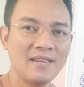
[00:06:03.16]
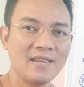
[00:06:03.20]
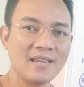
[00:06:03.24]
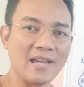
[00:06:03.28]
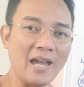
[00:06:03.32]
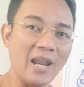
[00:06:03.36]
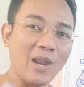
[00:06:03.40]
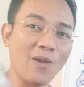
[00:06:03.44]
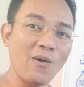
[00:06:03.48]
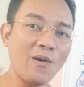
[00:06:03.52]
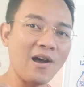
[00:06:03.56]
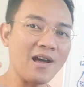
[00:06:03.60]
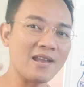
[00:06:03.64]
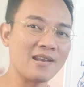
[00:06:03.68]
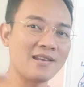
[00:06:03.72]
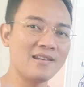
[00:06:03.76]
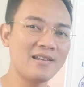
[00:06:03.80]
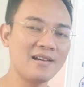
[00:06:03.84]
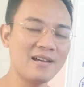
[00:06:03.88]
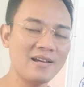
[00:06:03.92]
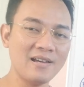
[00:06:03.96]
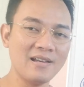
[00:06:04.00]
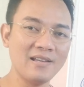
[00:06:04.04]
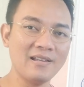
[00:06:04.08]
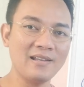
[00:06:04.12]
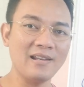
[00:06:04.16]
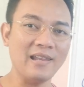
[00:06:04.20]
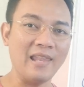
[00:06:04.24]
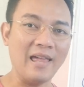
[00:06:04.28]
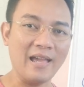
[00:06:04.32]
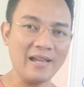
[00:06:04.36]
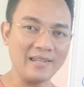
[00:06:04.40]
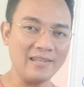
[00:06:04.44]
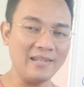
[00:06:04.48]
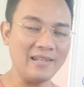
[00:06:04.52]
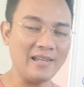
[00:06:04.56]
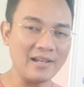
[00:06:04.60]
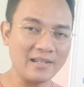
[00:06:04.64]
Kalau Anda
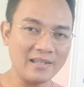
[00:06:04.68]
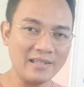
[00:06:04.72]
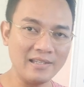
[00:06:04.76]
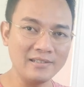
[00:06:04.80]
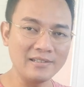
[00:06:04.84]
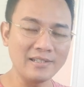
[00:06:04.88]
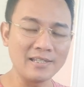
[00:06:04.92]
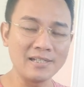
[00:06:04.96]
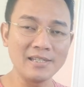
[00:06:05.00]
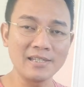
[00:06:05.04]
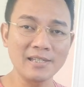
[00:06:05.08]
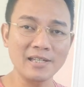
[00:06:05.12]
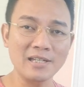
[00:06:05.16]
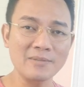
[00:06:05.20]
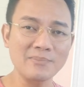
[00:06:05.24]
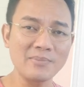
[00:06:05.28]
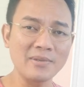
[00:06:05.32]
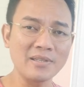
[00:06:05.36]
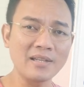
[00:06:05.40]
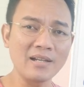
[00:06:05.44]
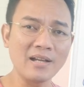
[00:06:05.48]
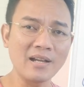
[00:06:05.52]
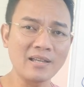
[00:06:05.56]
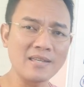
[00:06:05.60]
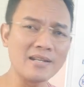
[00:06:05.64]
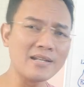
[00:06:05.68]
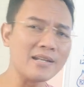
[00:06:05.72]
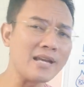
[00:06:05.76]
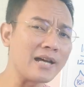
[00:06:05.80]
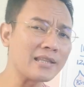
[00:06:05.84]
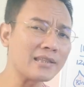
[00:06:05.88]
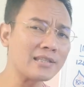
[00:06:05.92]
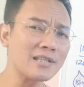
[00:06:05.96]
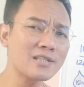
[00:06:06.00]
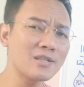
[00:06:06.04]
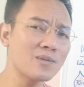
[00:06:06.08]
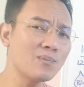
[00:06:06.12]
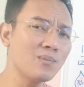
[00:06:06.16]
laki-laki dan lingkar pinggangnya di
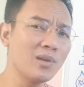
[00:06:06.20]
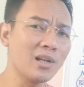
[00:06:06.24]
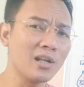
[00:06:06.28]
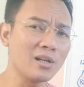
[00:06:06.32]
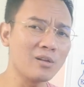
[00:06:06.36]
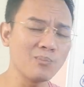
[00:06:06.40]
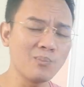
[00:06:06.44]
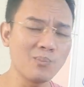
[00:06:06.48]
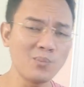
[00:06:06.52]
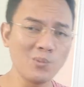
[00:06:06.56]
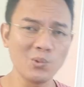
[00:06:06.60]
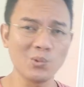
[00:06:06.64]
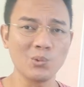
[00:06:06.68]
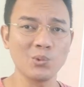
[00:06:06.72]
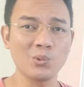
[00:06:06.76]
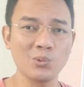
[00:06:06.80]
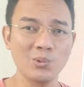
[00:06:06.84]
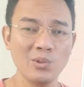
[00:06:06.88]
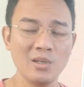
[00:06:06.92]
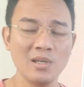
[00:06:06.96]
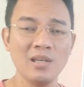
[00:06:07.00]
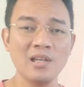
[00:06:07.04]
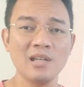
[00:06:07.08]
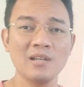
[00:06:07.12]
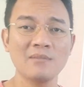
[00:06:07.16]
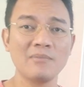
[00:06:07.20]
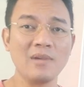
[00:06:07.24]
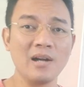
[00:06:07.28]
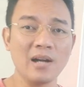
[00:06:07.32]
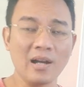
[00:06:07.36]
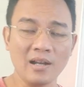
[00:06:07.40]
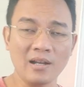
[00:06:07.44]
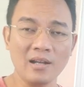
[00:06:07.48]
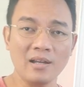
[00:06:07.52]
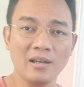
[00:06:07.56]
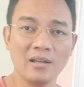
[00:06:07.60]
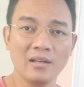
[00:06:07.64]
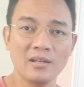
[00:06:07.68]
atas 90,
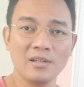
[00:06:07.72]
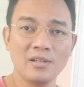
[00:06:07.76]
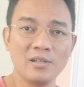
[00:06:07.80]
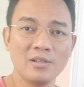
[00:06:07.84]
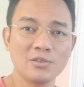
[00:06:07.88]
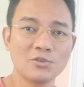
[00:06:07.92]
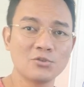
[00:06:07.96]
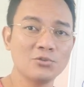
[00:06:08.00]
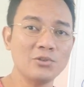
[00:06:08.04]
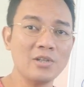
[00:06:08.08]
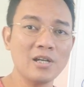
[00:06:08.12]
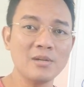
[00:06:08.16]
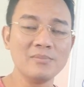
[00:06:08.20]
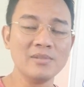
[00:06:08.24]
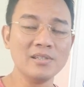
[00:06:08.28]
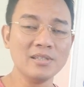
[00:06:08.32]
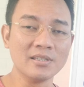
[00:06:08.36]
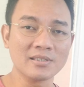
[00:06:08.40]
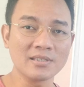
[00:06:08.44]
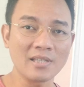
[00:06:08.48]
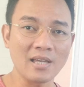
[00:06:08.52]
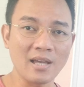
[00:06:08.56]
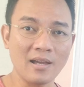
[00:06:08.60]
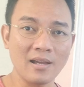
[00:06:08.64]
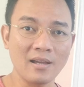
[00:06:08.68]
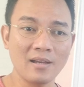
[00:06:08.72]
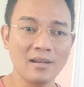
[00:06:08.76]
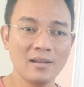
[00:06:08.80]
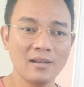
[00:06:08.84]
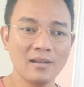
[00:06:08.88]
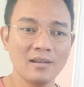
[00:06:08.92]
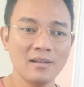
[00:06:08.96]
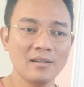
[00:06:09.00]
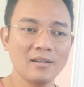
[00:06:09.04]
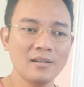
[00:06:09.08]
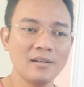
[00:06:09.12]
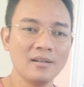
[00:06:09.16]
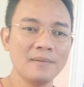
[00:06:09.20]
maka sudah bisa
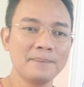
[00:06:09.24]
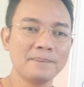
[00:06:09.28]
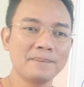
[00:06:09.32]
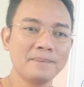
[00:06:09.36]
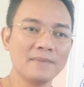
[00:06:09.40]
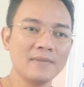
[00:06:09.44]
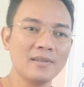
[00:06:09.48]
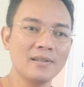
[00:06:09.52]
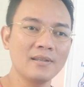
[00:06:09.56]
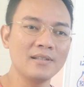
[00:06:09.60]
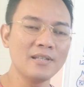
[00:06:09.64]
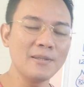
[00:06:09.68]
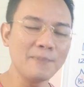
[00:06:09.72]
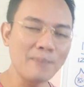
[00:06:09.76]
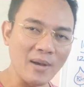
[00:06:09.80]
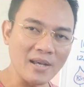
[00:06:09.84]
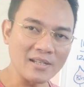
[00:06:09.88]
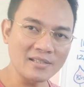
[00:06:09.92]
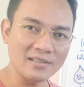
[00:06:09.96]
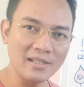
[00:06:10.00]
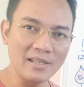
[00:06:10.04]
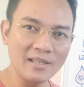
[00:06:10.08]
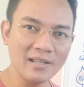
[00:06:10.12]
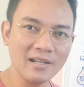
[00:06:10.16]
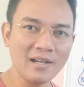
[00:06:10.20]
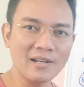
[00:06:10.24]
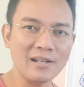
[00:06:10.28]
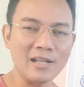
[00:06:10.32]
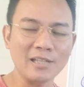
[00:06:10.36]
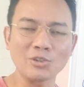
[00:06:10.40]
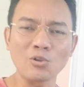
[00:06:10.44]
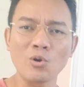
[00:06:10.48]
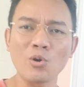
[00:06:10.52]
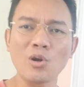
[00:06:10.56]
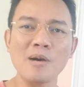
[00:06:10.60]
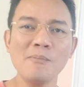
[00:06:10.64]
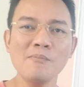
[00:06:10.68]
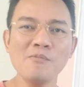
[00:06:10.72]
dipastikan
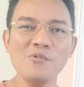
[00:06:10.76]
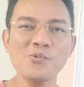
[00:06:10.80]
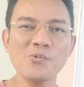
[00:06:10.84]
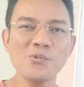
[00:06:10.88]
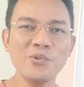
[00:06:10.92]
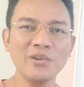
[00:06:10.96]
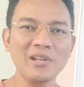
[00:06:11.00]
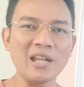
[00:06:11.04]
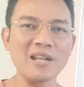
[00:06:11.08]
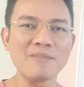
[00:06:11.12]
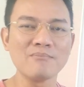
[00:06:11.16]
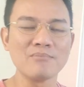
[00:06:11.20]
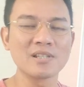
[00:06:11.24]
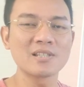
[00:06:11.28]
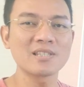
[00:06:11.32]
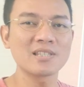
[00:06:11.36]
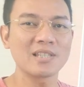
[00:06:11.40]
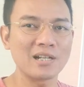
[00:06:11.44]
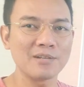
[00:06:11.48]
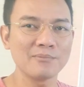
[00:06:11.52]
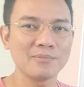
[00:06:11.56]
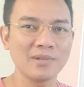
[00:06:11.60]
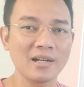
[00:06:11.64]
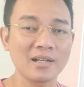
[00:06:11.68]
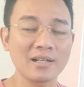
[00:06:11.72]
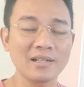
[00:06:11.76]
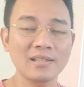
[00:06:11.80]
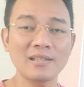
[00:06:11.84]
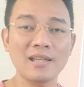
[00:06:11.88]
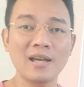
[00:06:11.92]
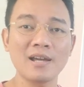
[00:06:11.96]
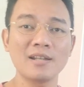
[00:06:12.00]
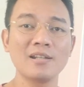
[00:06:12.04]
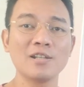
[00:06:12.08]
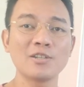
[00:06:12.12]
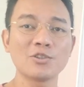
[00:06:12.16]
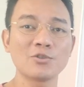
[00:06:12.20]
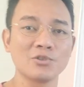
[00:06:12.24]
atau kemungkinan besar banget
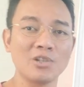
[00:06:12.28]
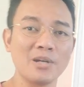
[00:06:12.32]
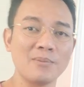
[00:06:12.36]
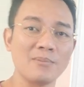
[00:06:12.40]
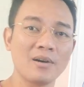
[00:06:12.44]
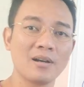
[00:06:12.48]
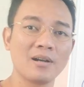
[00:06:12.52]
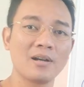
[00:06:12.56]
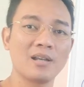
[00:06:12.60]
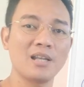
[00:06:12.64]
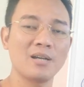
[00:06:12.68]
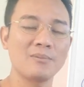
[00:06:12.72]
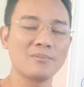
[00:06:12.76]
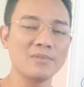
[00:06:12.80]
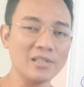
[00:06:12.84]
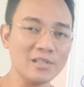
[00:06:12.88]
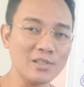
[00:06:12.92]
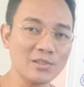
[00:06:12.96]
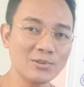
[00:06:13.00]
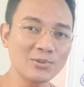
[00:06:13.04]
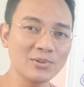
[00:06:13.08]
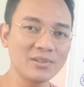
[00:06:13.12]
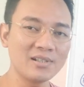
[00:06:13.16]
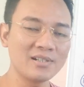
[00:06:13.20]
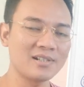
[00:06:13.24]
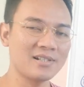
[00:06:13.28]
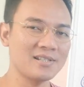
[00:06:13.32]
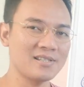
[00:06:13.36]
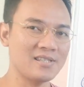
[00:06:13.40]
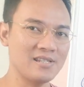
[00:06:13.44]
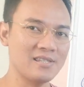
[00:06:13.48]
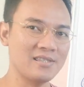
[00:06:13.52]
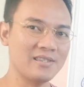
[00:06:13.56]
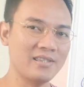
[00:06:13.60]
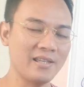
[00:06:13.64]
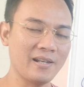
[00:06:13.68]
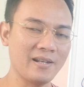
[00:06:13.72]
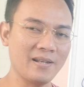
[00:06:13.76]
Anda sudah mengalami insulin
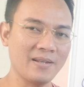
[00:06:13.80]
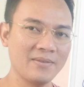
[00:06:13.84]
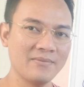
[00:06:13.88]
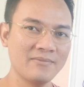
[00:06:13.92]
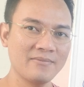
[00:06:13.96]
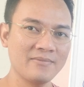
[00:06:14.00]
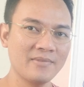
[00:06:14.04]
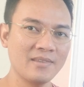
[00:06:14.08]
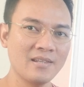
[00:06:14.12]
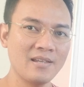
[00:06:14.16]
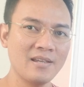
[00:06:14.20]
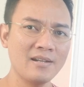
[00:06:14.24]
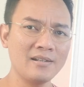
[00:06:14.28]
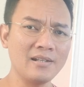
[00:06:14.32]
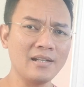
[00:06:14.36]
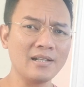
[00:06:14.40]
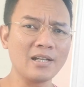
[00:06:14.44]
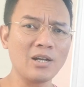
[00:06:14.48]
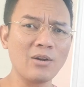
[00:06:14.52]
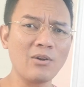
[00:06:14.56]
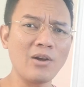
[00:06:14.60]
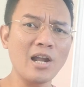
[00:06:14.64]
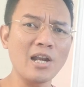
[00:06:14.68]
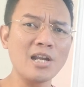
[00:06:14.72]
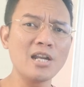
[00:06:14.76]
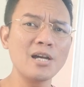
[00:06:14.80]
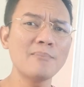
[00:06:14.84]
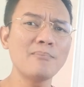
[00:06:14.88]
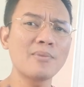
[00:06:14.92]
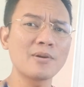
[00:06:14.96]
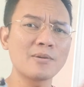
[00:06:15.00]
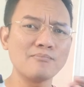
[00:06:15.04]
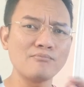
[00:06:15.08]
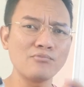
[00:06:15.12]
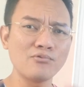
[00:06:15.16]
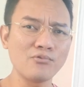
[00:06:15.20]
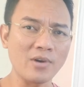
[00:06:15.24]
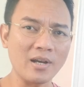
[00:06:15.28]
resisten. Dan kalau Anda
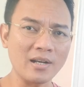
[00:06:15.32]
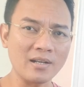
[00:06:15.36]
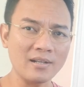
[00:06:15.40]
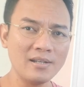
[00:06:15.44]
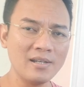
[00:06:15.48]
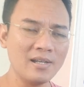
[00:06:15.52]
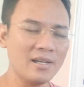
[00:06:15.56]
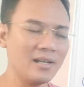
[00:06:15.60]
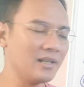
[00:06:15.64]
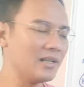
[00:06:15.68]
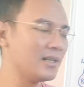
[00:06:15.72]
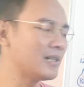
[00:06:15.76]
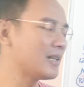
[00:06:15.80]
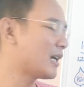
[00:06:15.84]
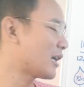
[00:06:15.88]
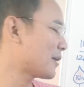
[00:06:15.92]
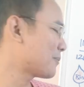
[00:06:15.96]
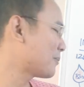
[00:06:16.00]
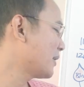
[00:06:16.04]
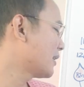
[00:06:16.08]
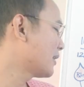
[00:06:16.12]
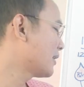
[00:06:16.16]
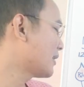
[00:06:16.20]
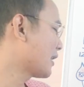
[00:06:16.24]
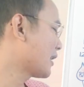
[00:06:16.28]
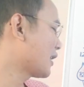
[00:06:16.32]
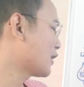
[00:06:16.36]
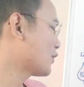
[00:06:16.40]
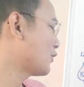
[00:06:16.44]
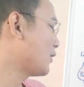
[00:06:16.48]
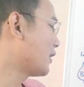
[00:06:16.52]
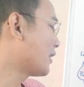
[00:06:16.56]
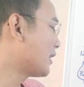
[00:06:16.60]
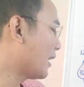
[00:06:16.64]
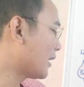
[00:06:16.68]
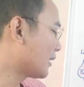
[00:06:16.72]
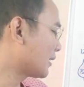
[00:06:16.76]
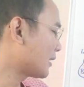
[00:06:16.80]
perempuan, lingkar pinggangnya
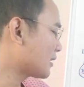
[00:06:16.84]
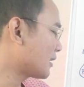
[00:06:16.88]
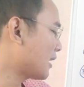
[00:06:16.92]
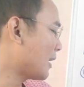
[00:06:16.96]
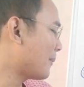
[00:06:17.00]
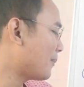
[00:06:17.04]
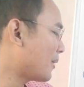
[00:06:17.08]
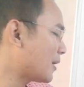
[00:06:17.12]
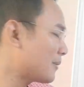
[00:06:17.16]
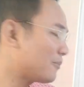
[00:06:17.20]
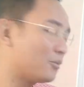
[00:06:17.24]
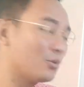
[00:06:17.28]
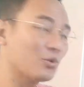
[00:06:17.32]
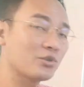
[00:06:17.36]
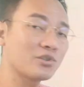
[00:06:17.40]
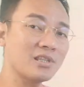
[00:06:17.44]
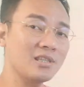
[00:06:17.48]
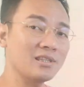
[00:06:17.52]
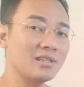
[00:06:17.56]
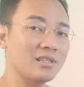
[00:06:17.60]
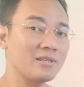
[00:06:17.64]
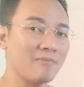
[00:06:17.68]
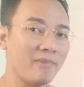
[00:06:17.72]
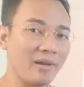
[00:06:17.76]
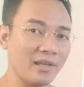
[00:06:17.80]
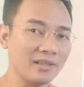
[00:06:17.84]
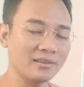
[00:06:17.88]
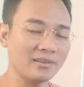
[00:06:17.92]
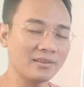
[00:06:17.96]
sudah di atas 80 cm,